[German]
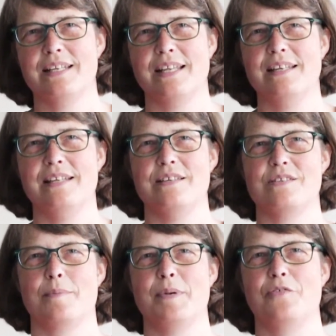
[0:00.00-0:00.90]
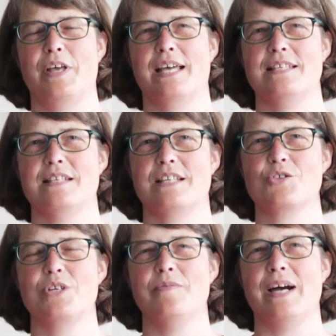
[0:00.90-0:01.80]
denn die Sommerferien sind ja
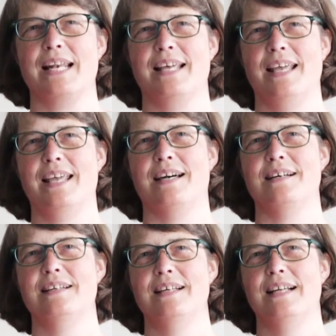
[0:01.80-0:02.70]
schon eine Weile her.